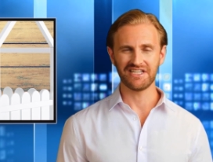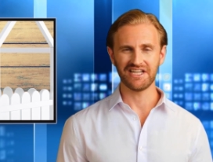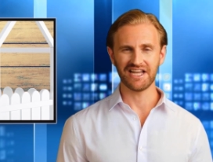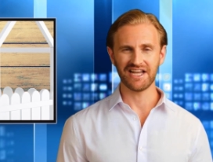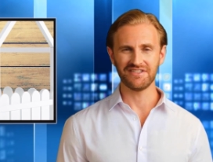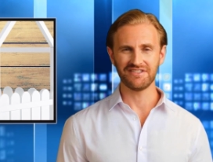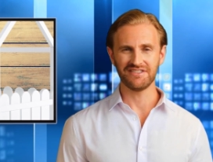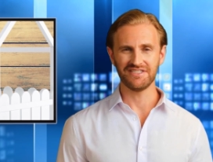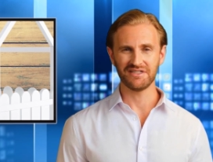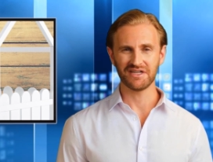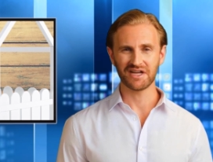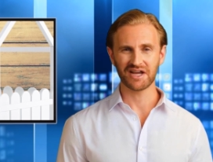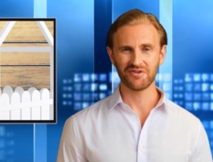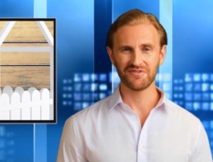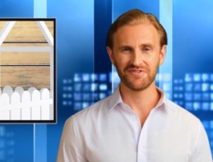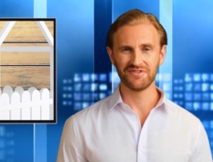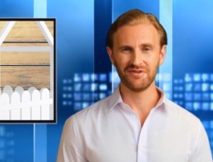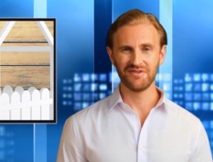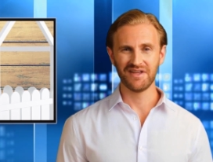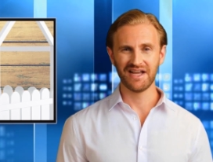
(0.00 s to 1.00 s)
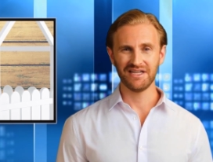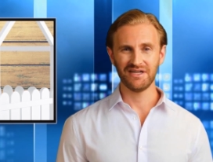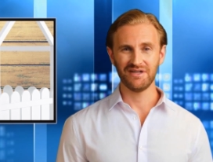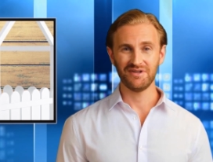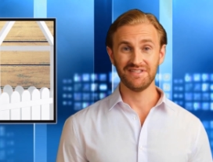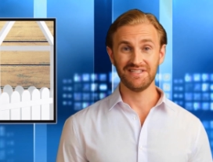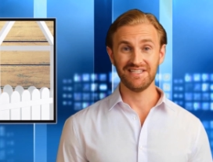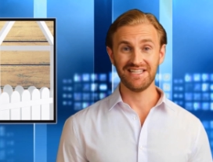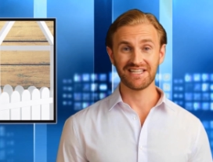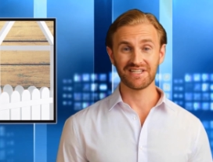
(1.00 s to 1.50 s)

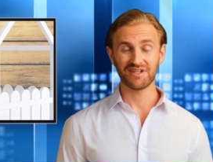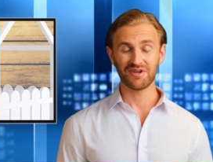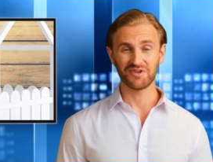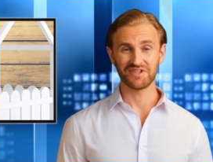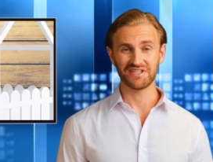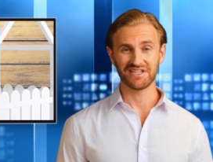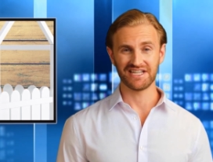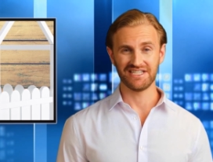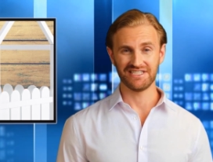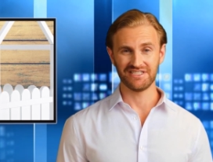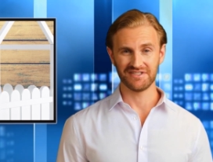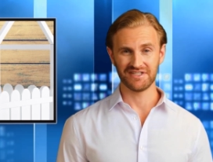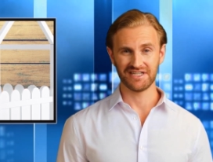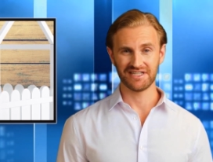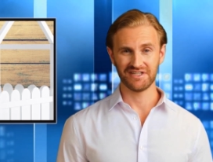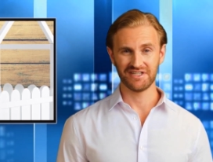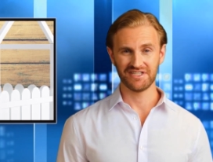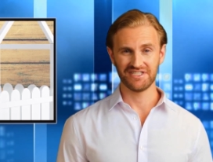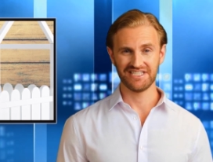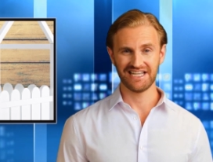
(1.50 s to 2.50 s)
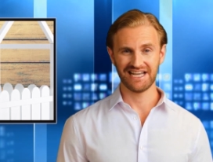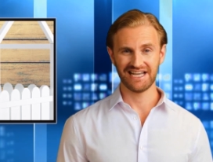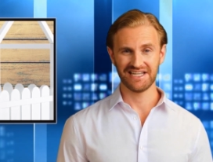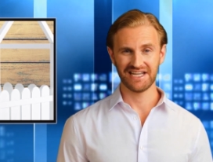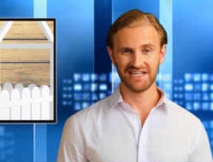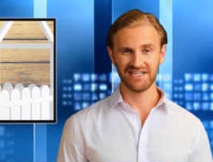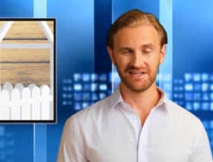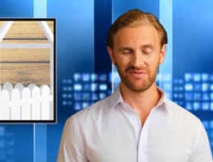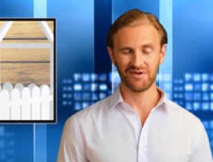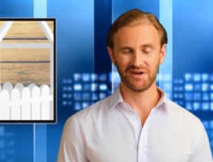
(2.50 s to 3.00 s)
Schlafzimmeraufbewahrung in Organizer immer
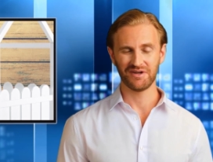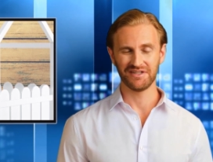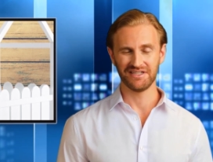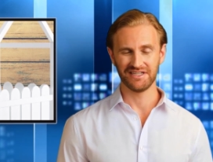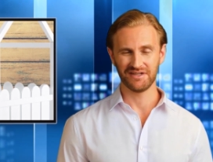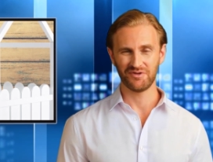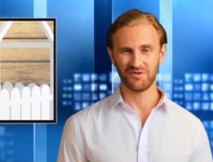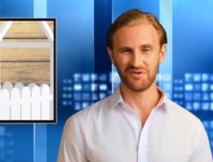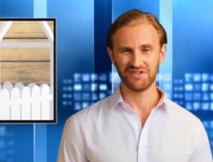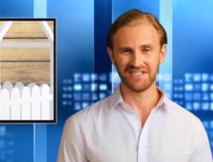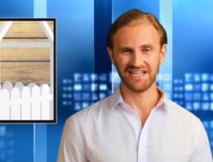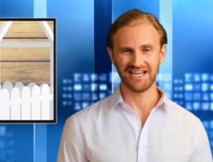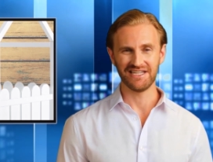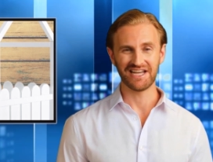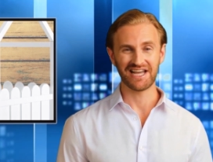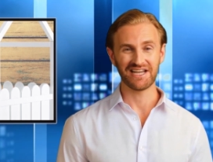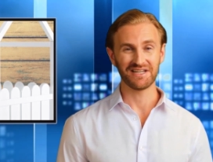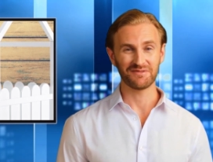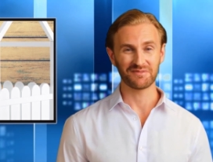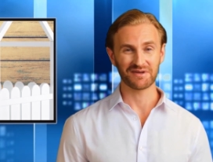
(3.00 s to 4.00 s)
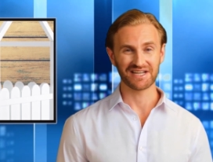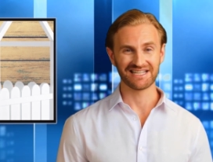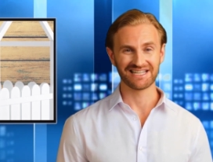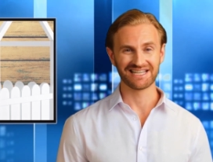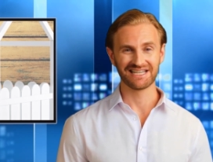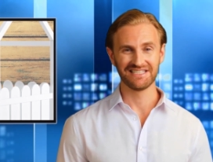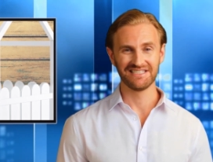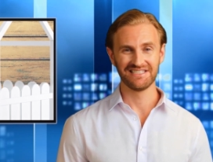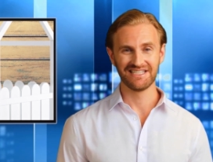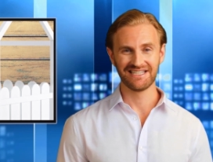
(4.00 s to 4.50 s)
stärker geworden und hat eine
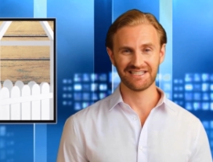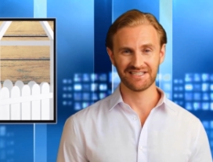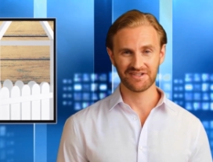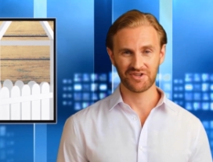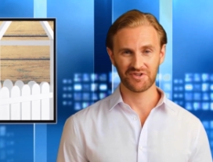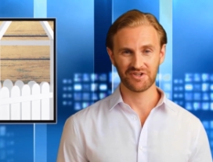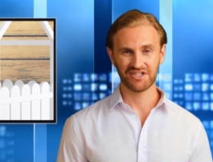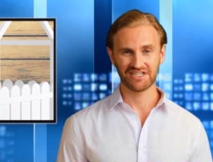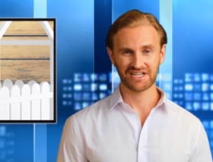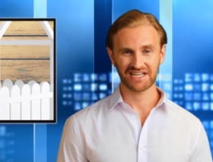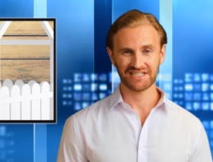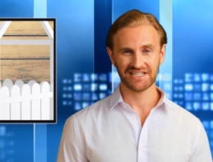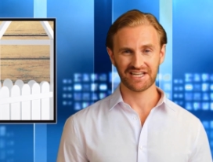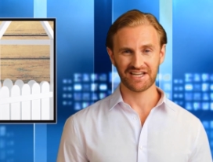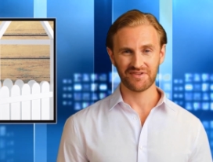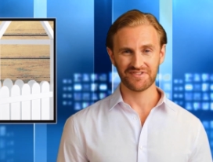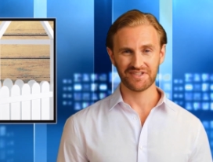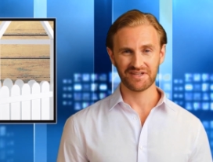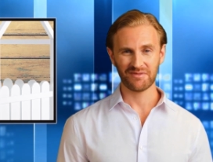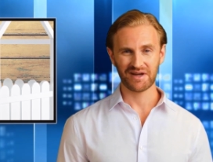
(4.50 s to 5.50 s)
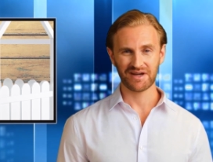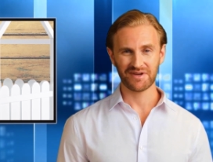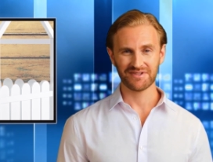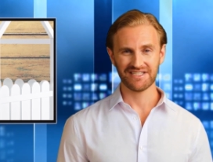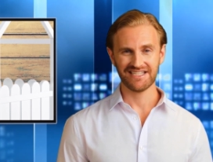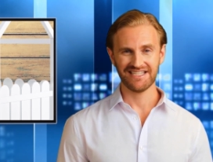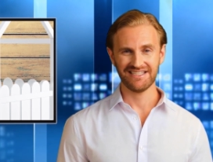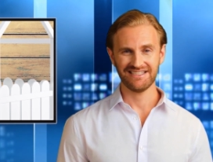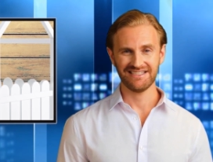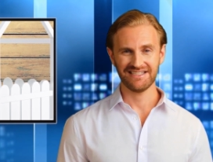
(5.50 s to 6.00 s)
Präsenz in Deutschland
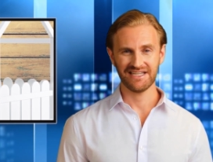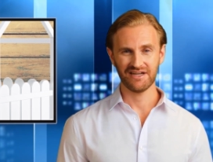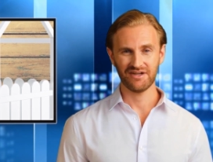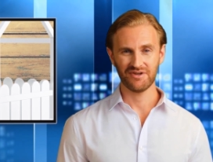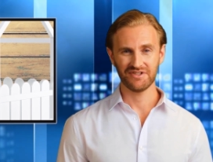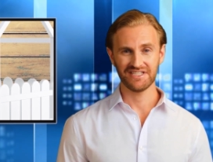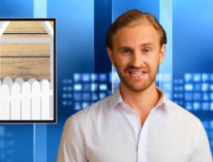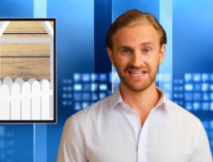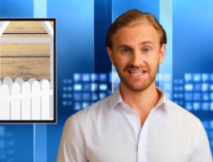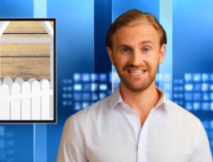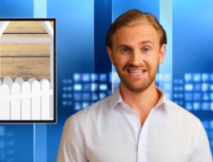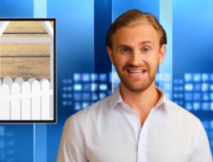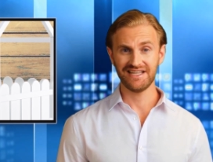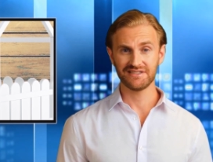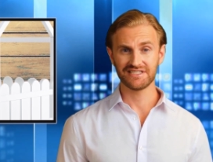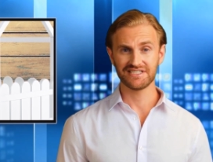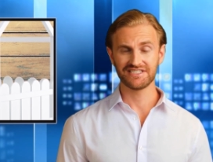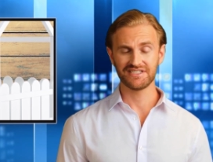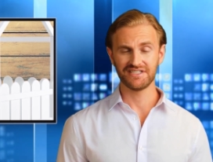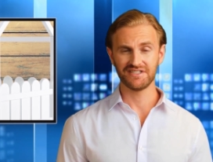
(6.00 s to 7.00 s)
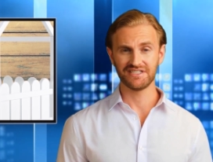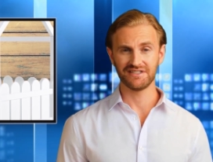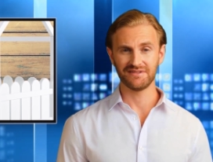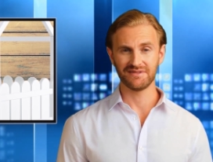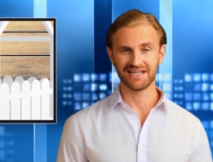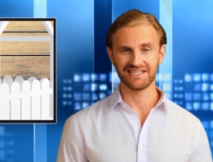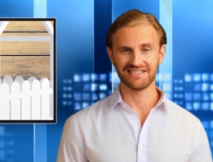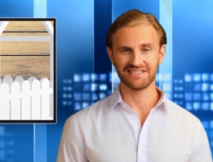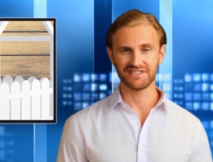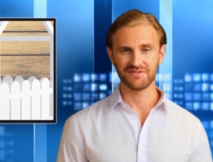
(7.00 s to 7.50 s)
aufgebaut, die unser gesamtes
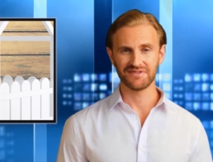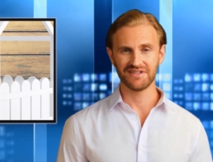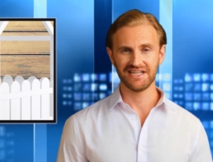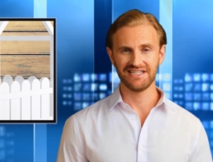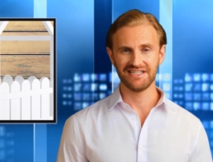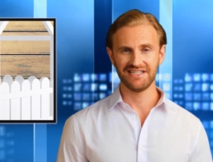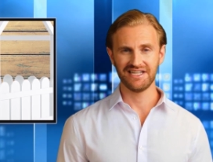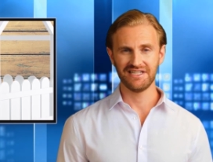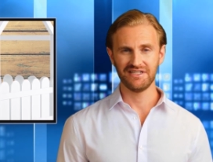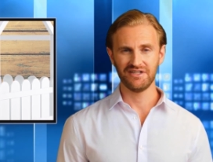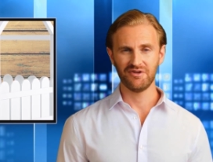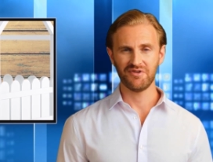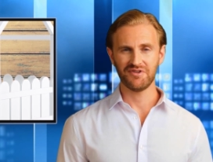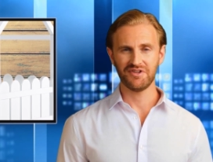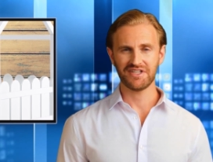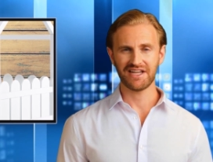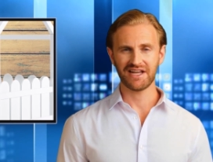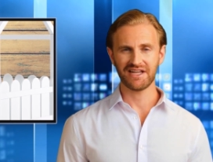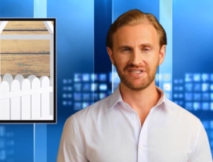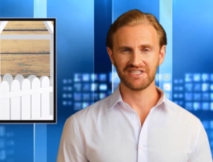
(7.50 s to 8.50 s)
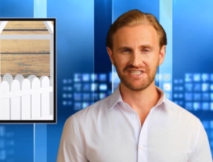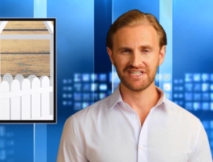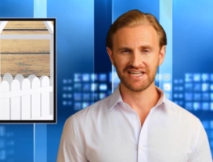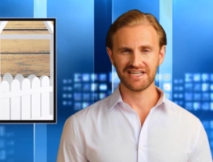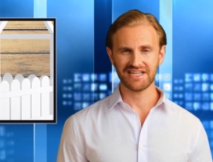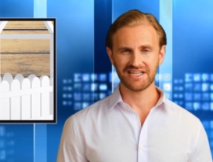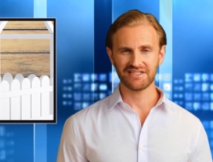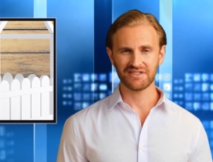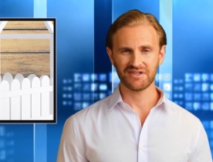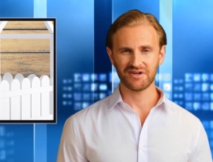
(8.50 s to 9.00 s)
Sortiment sowie Ideen und
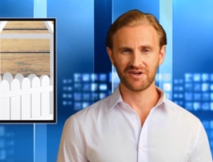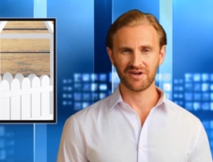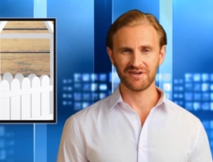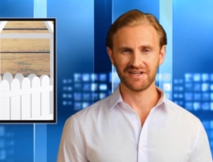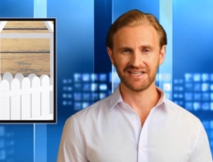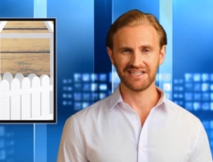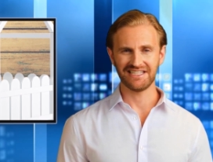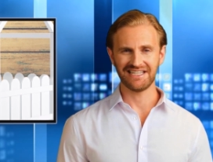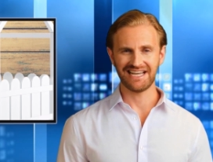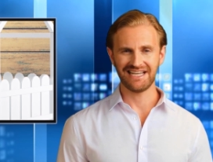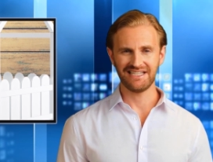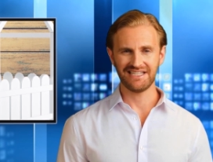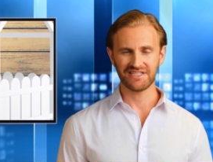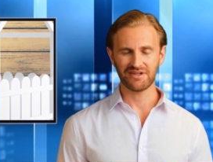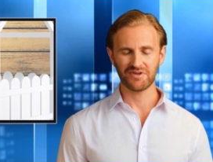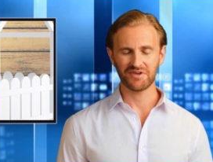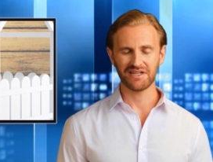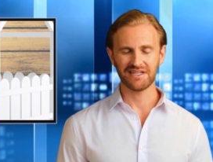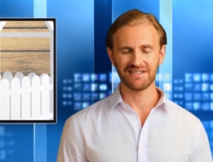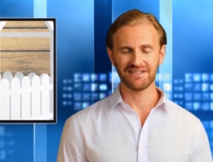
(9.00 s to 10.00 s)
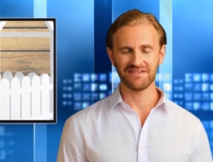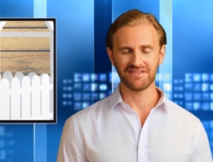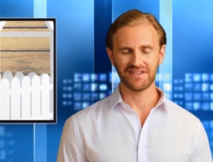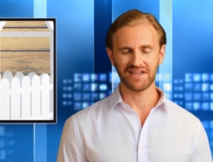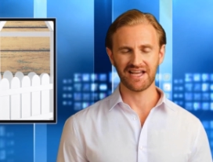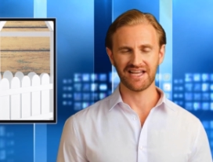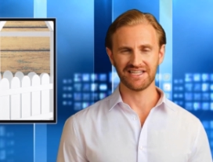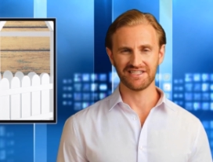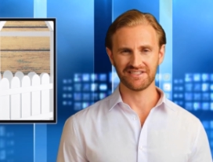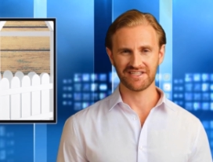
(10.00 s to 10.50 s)
Ratschläge zur Organisation,
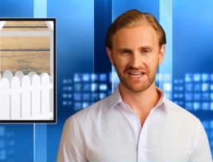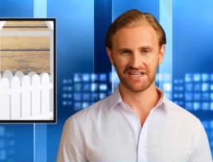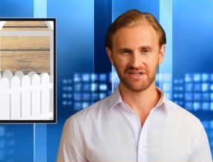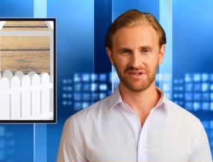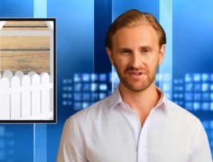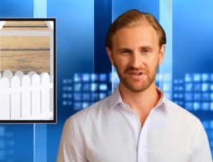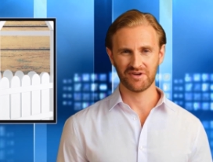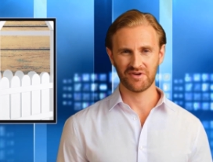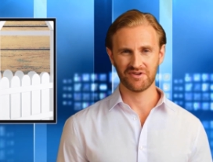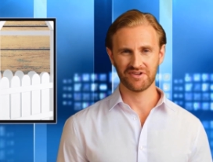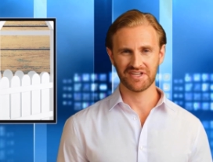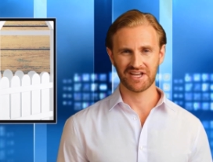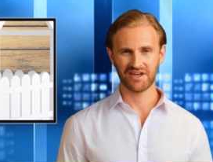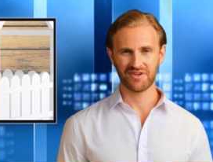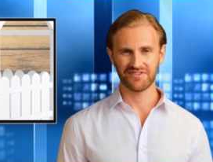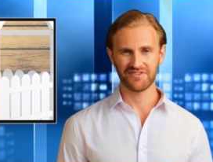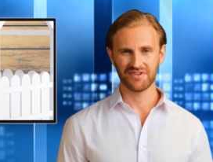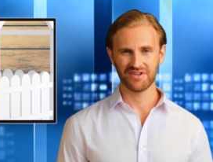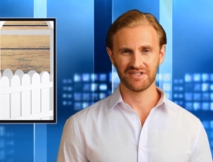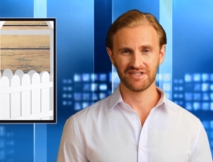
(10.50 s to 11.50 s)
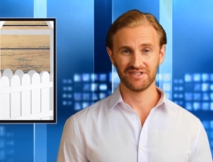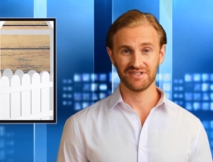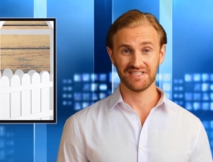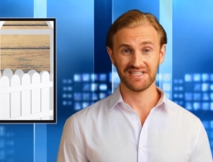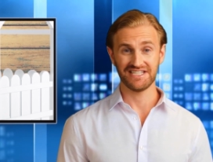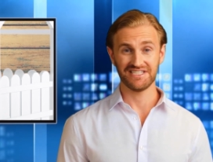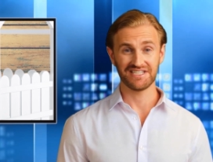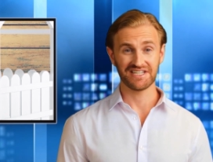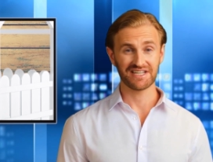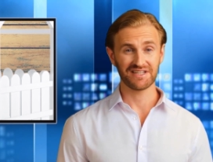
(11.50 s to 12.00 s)
Vereinfachung und Aufräumung
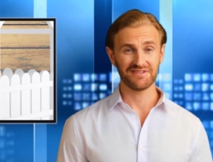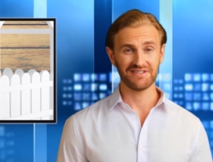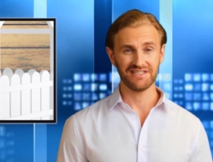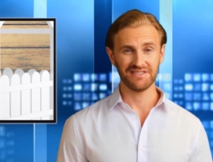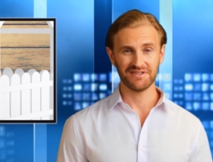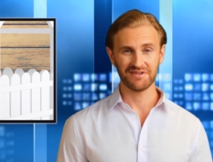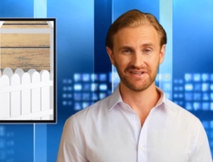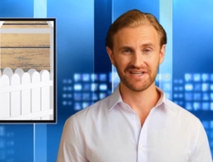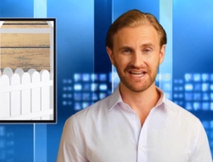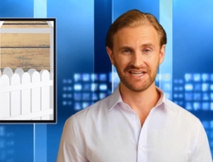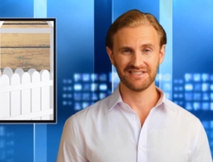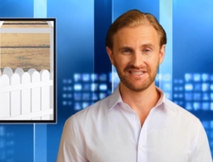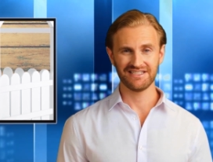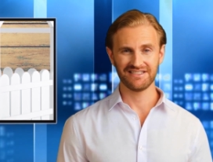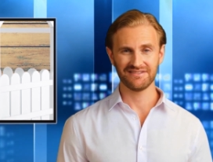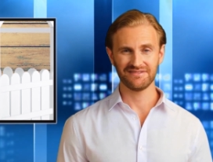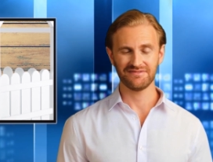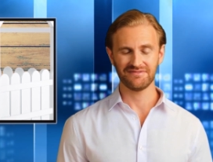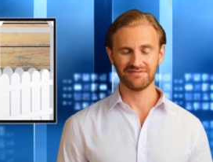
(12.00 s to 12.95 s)
des Lebens bewirbt.